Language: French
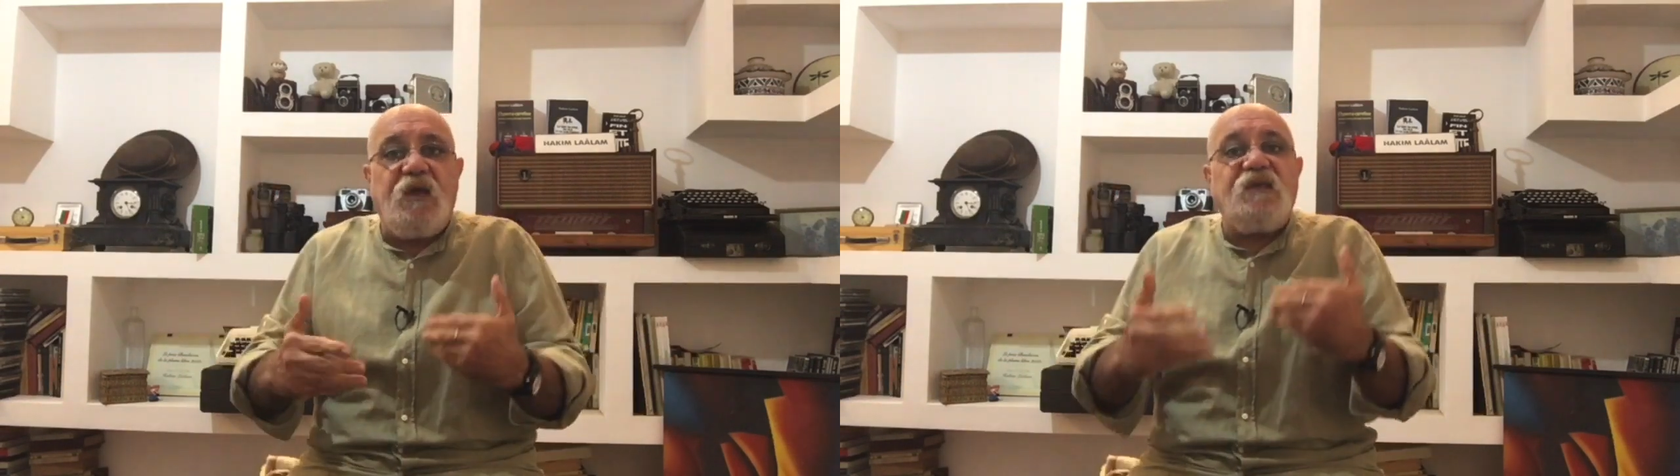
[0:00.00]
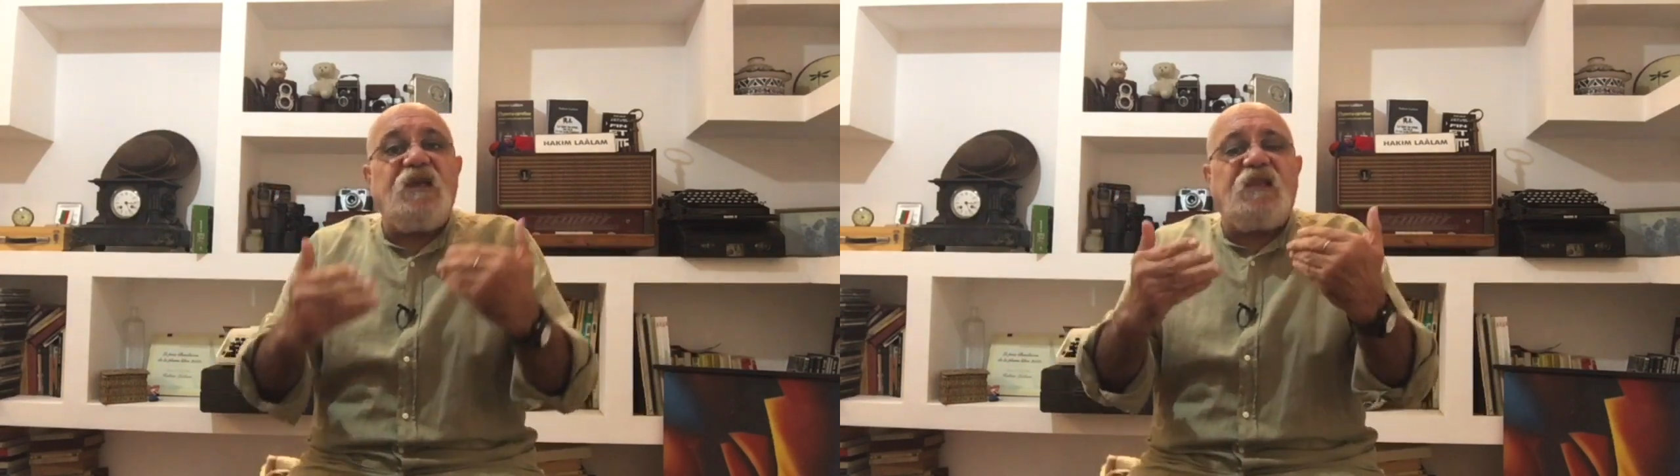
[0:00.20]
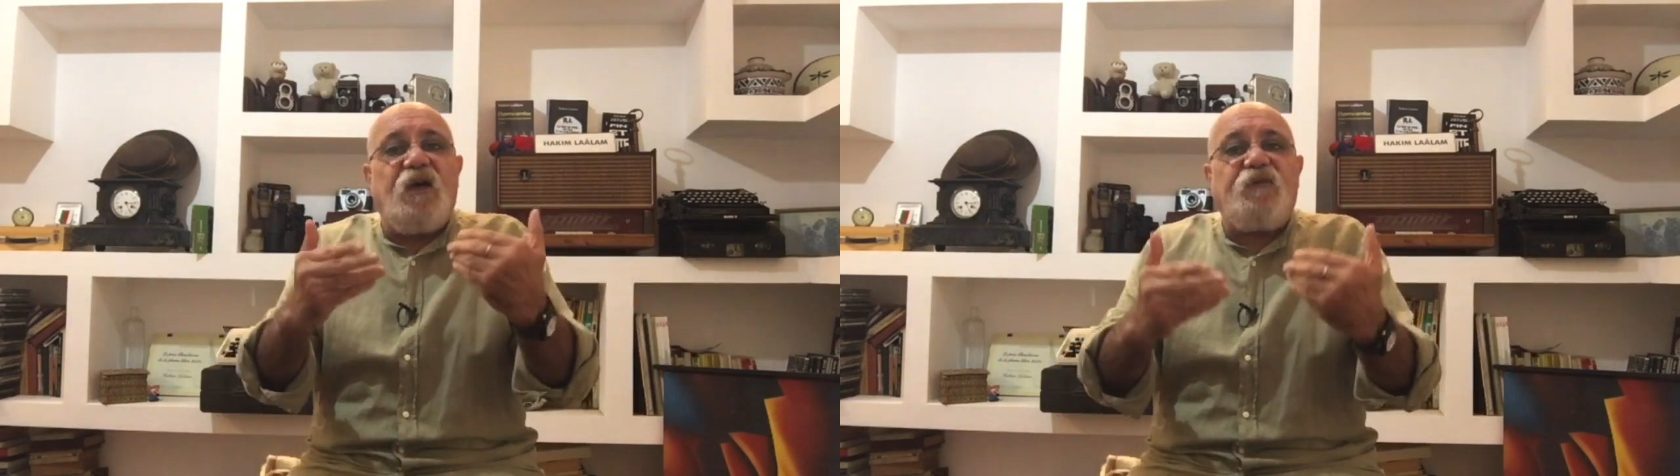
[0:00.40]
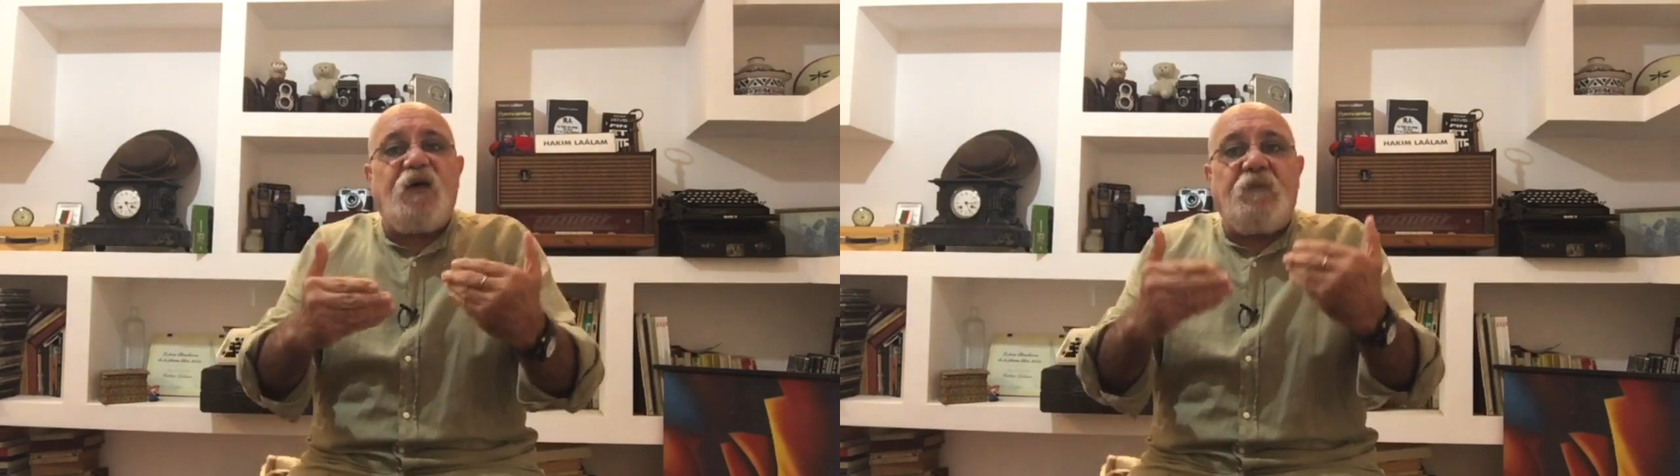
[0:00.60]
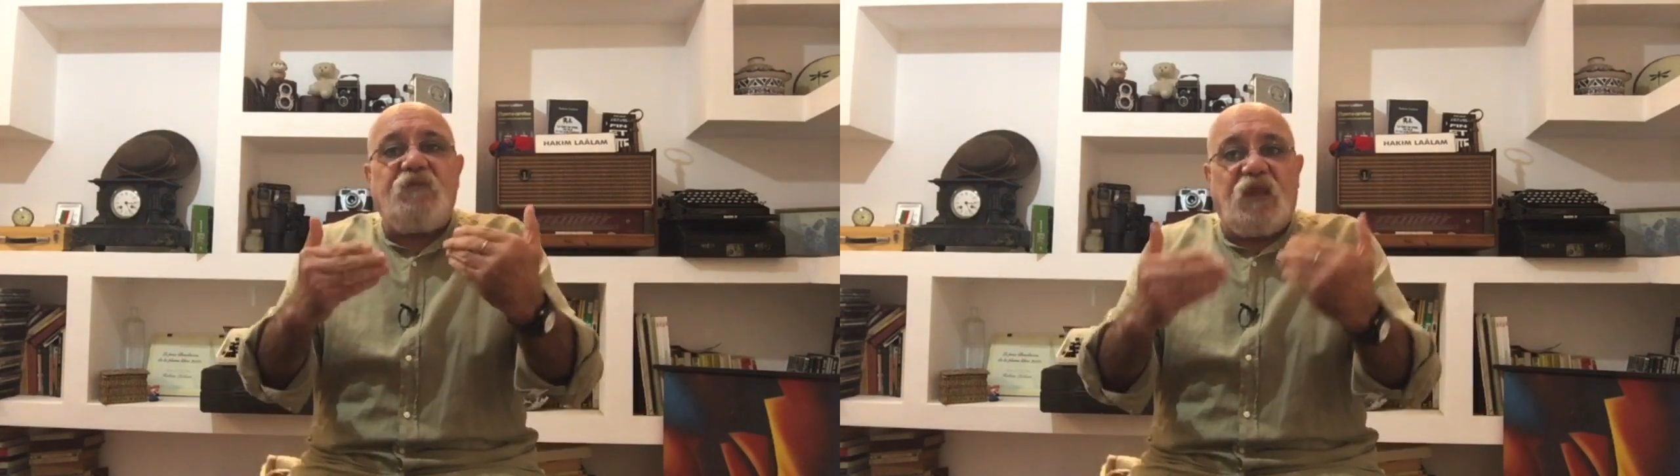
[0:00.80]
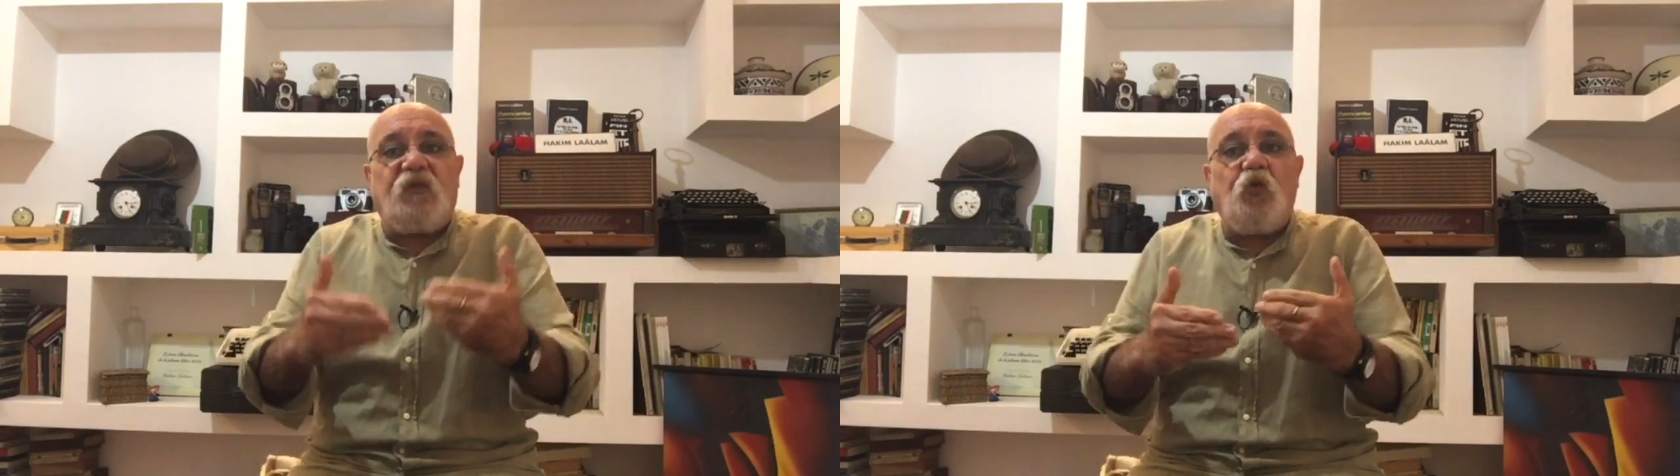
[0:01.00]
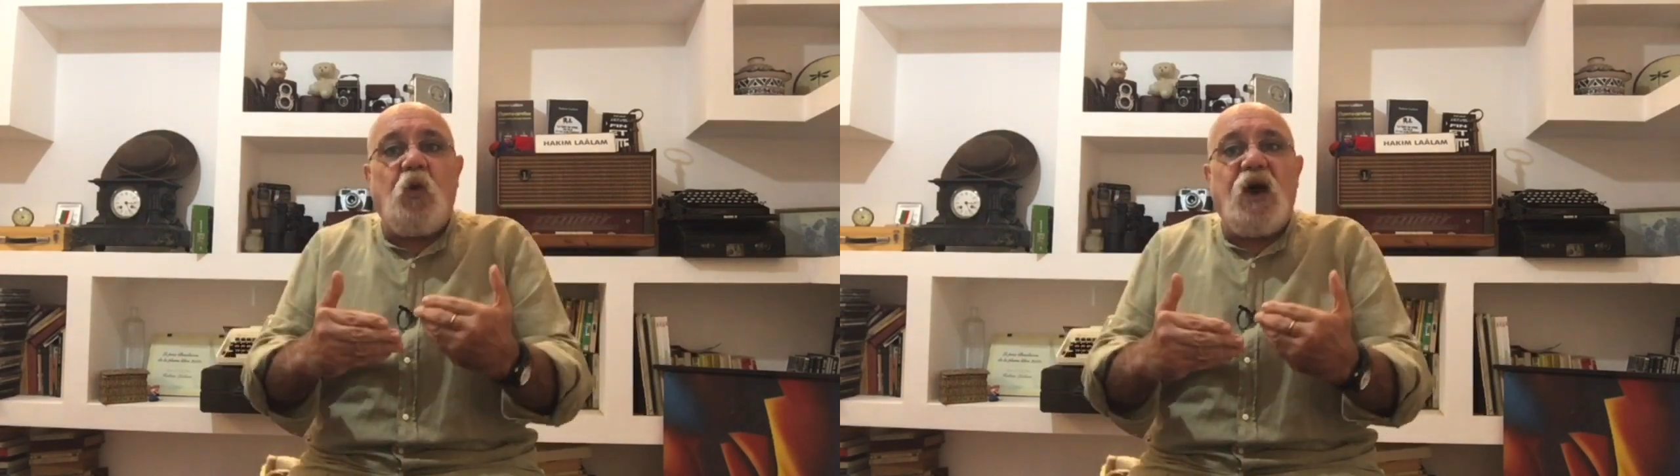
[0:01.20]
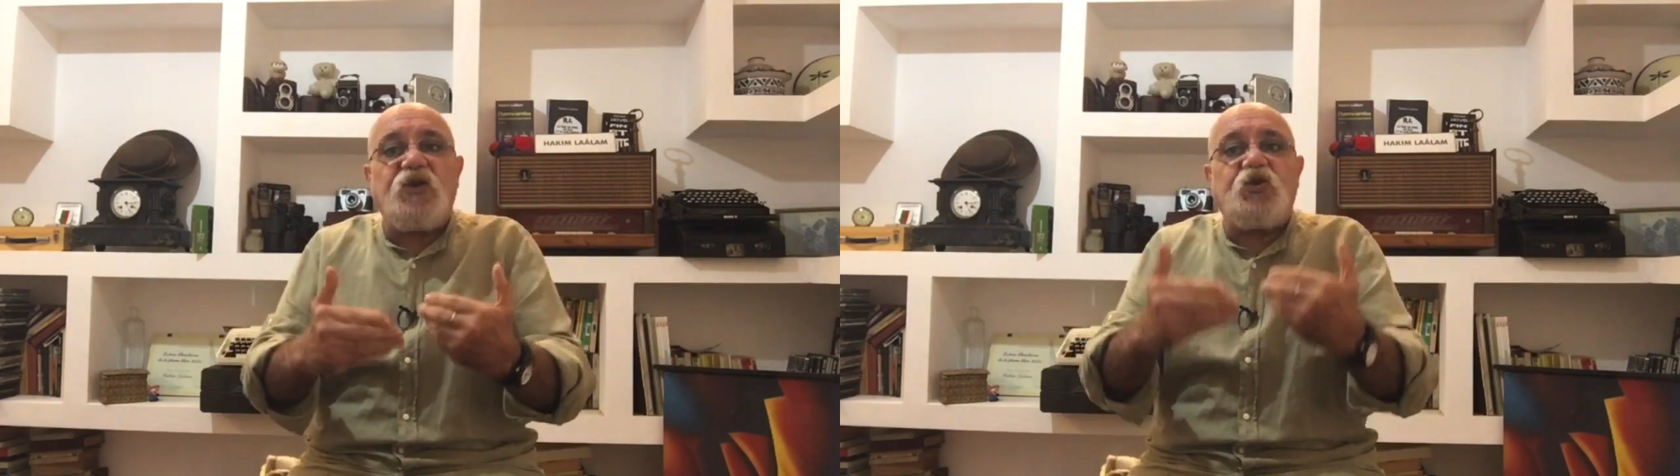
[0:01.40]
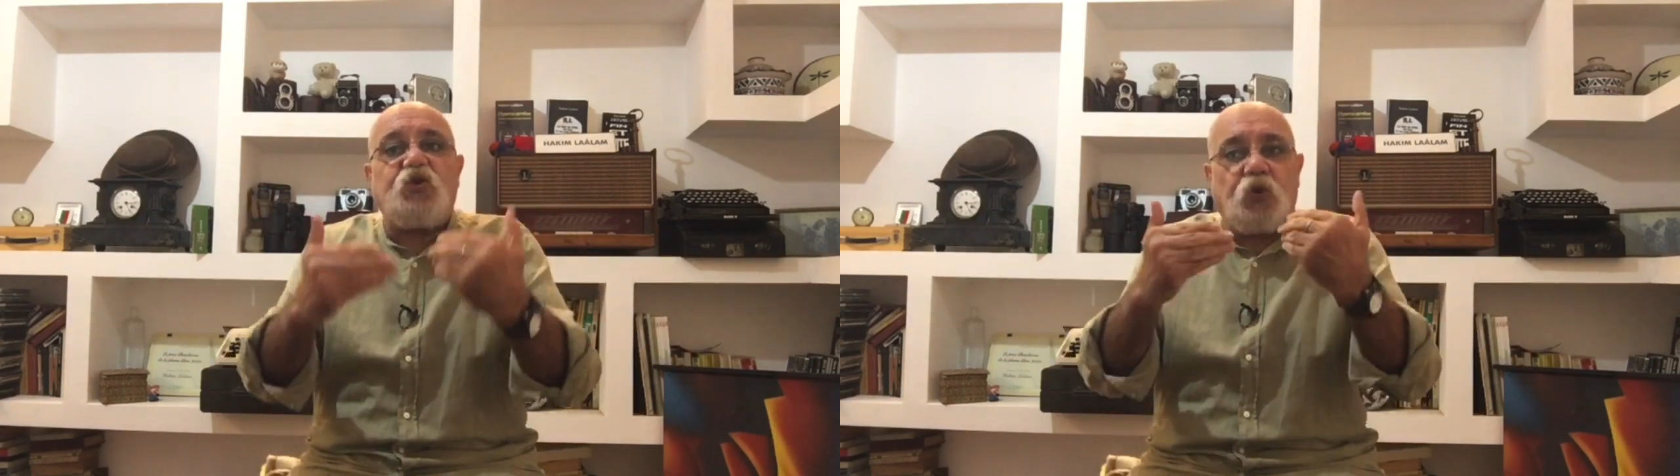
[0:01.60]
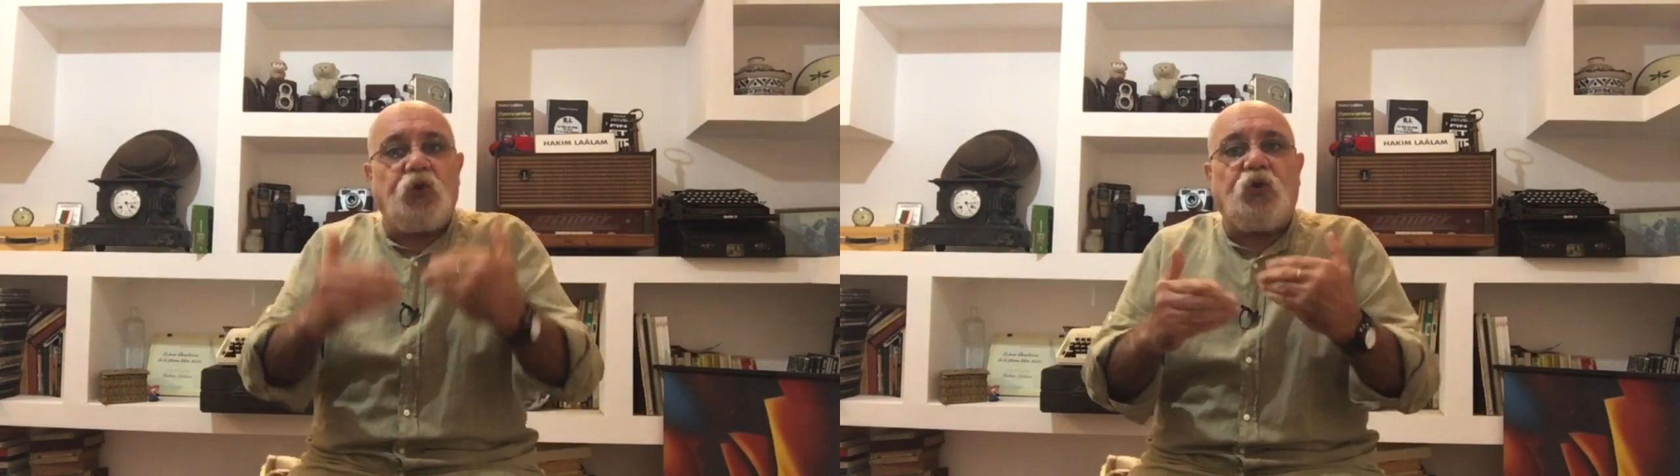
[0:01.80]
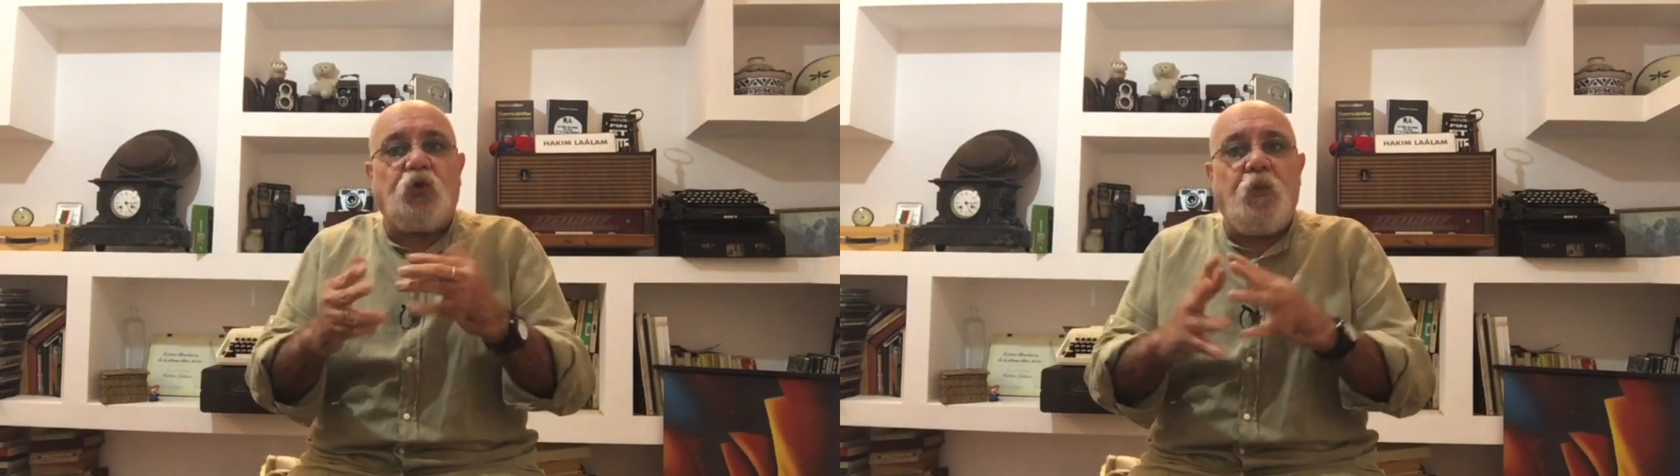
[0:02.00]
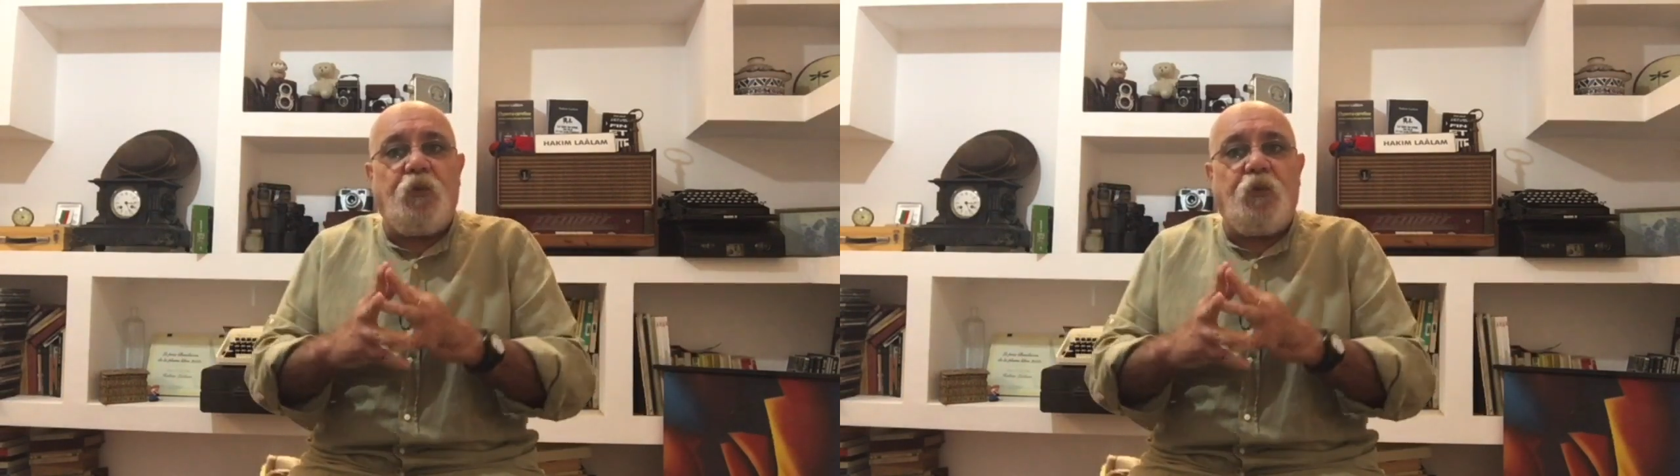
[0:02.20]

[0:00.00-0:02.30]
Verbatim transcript: cet infâme tatouage sur notre